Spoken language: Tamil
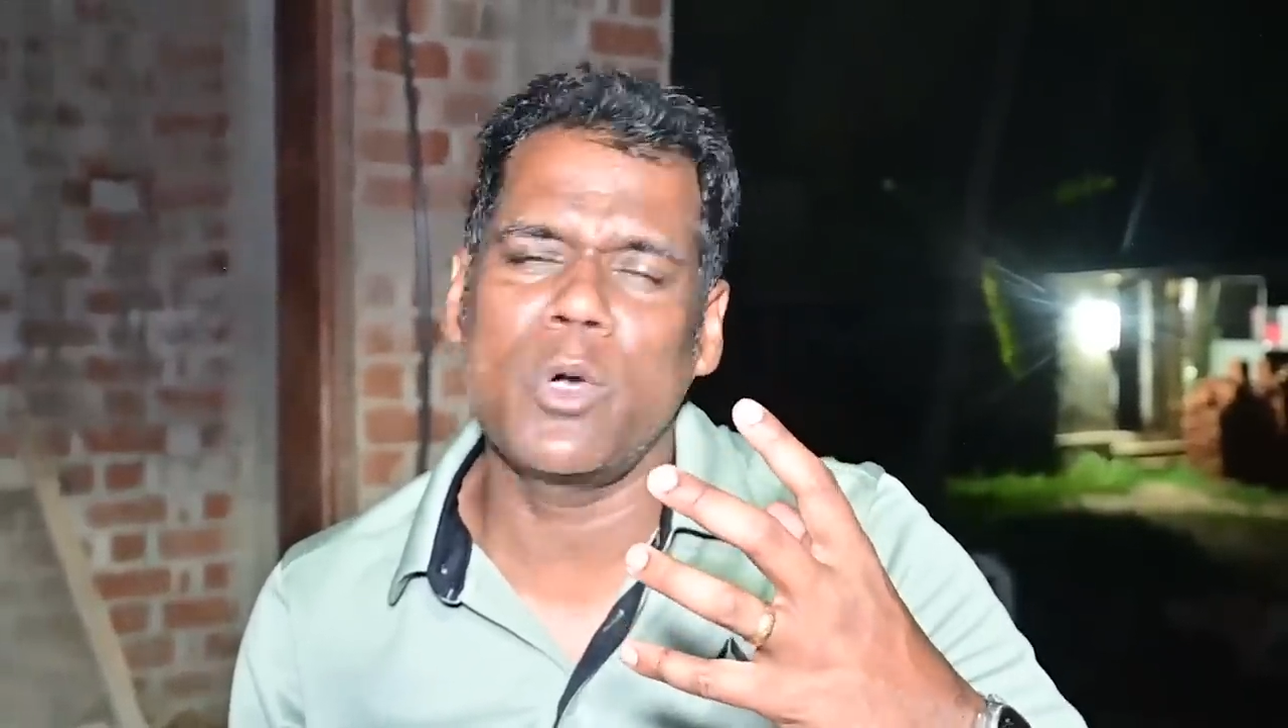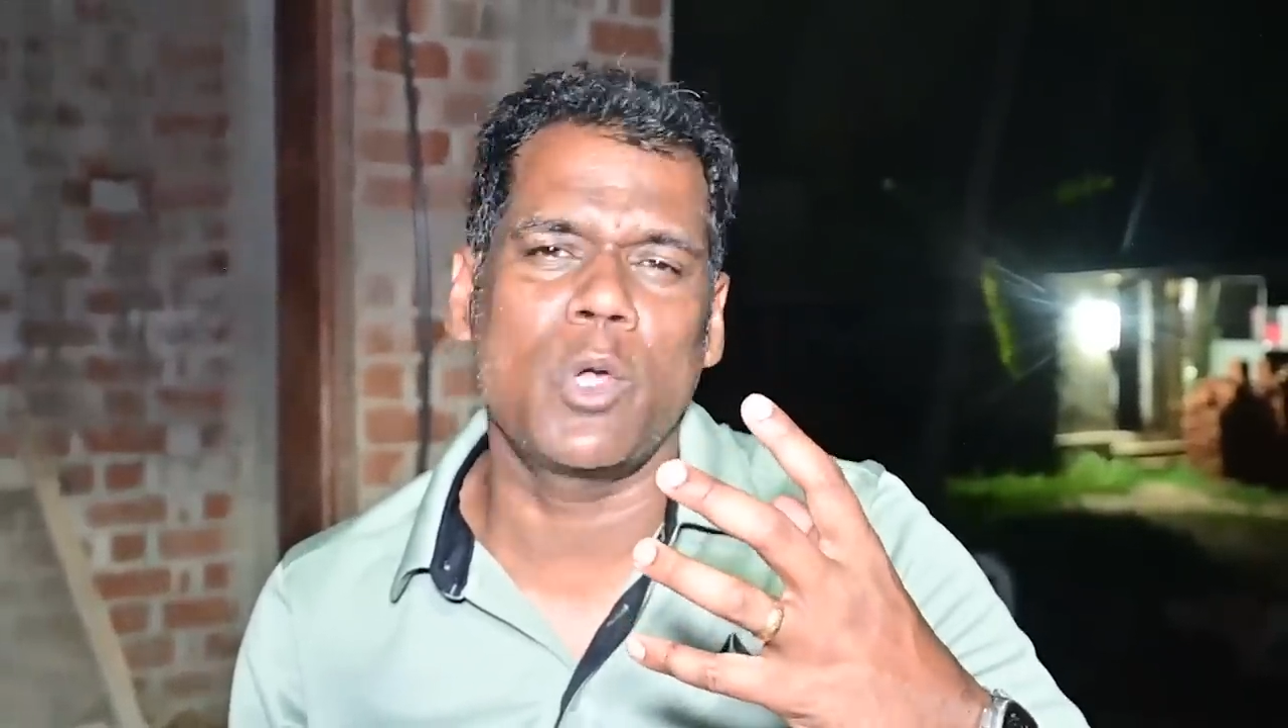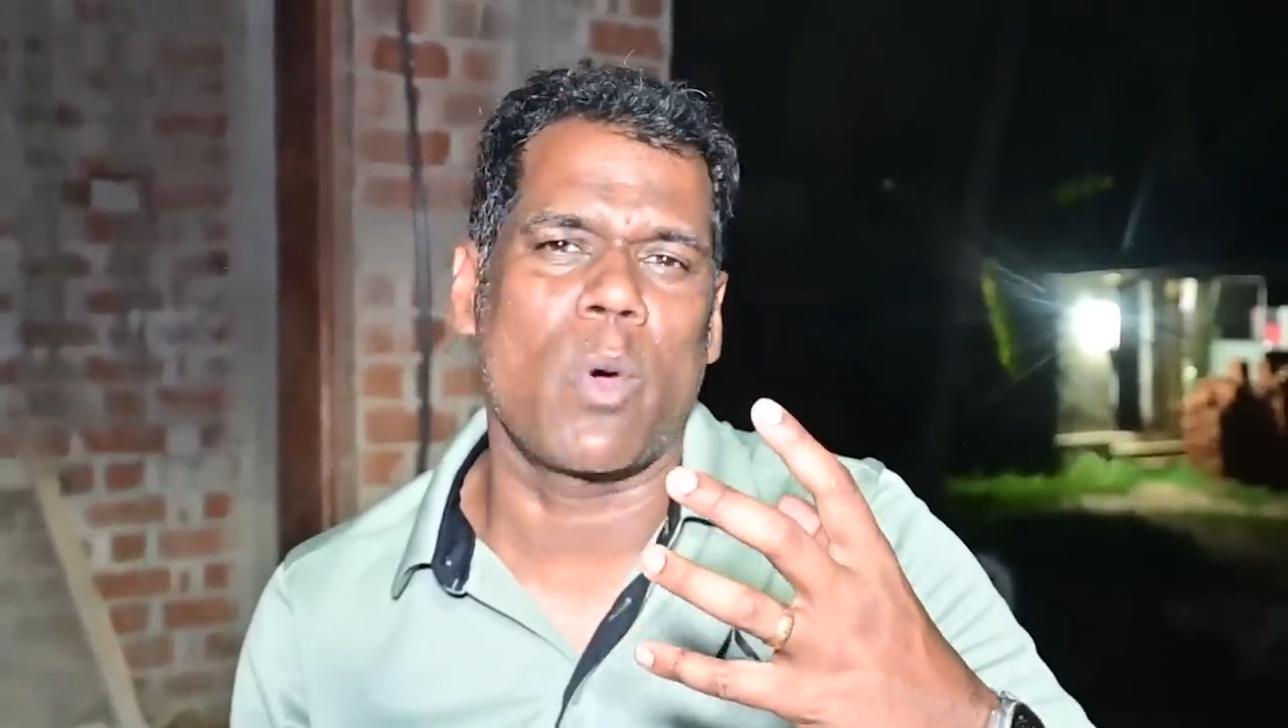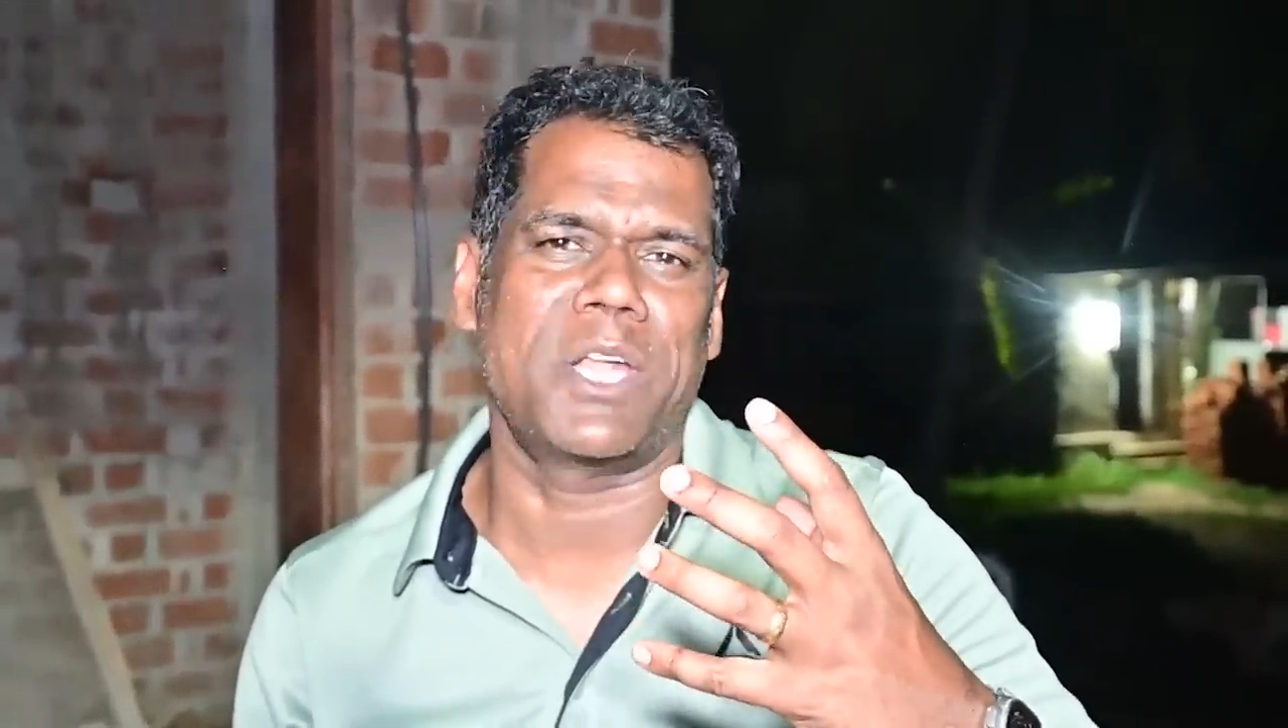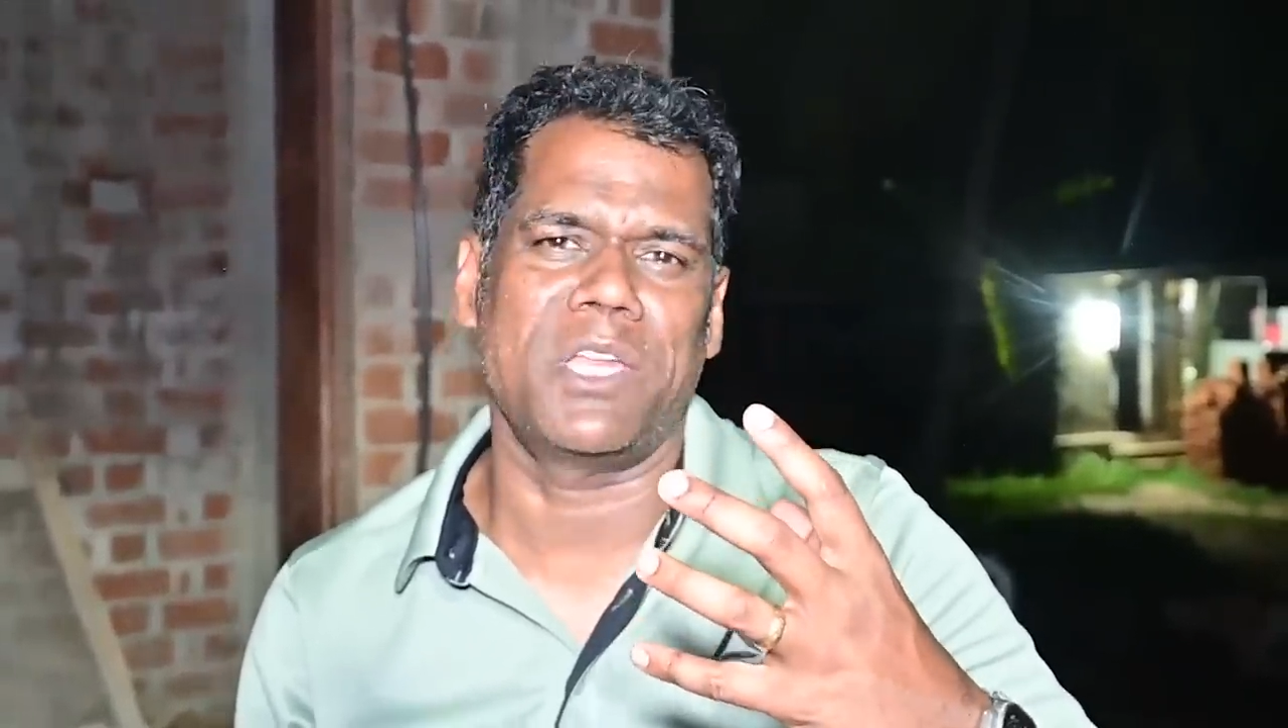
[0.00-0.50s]

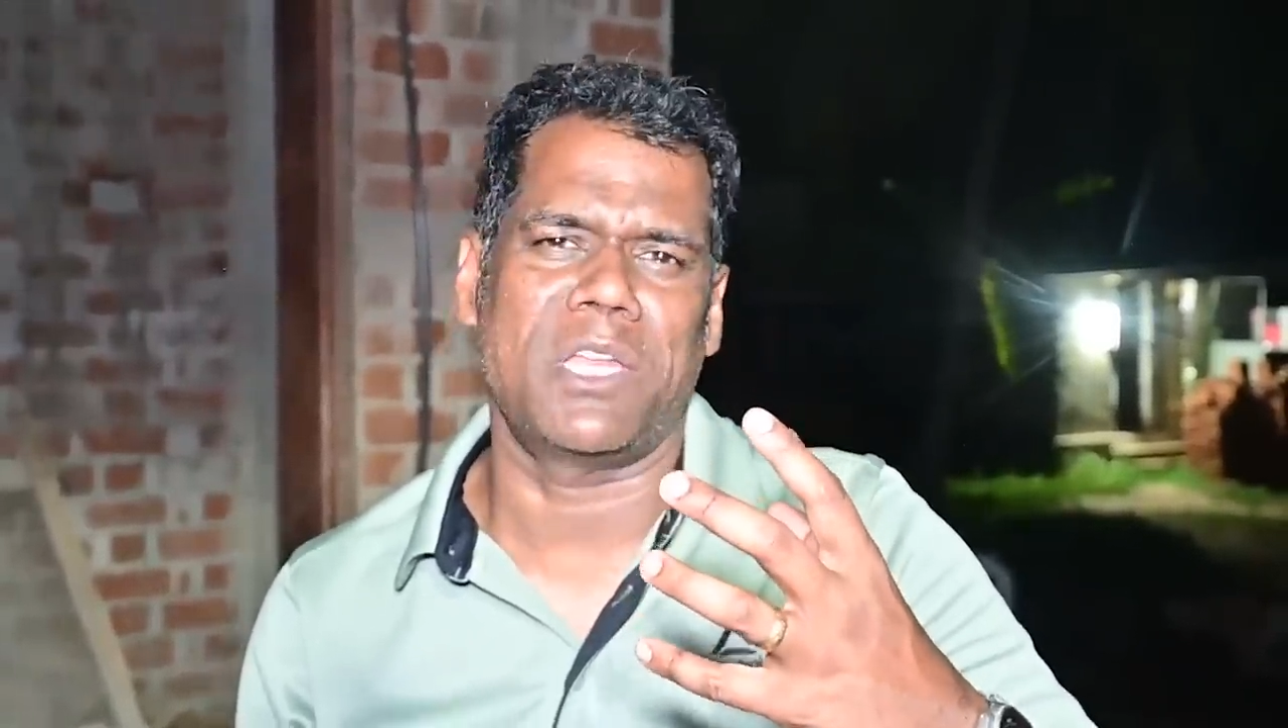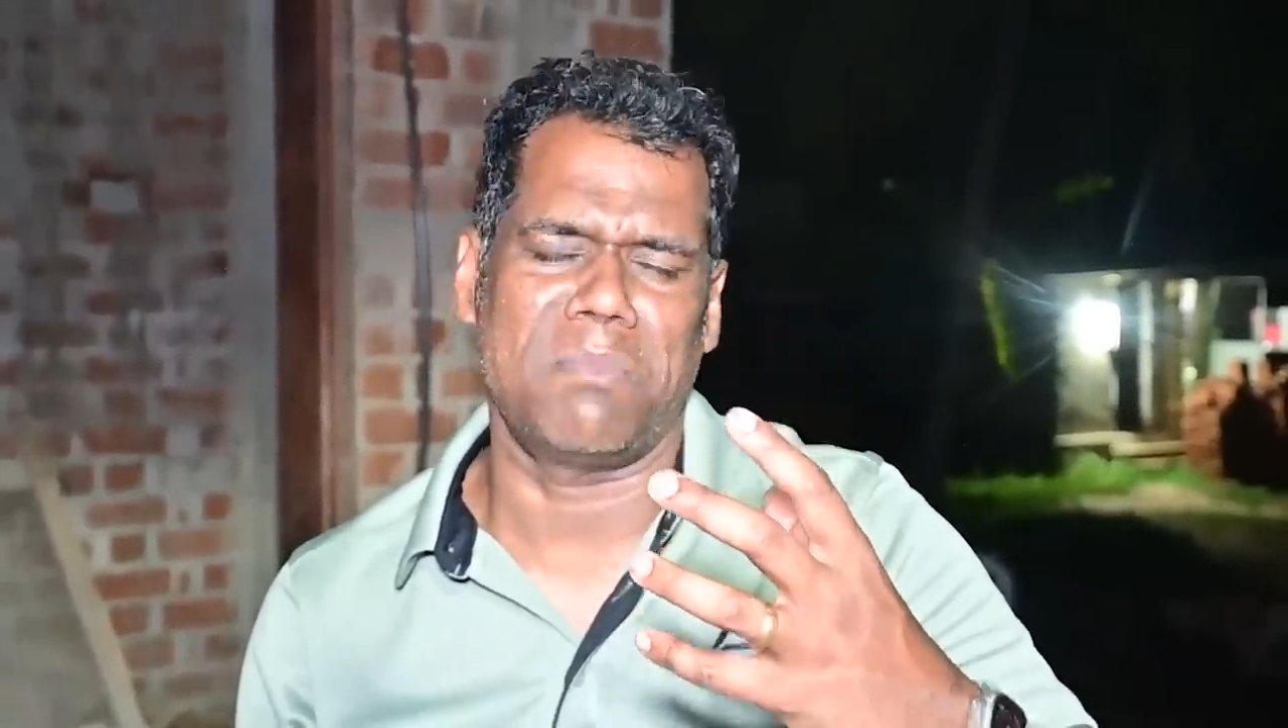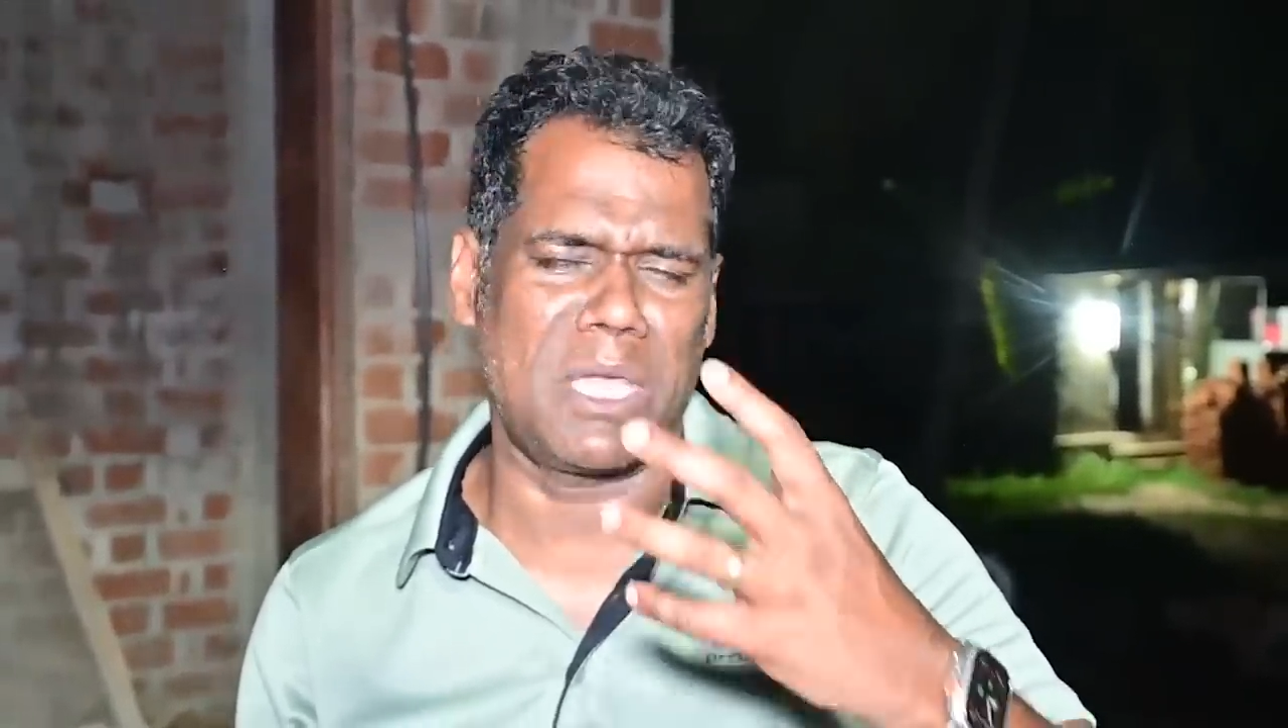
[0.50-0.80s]
ஒரு குவான்டிட்டி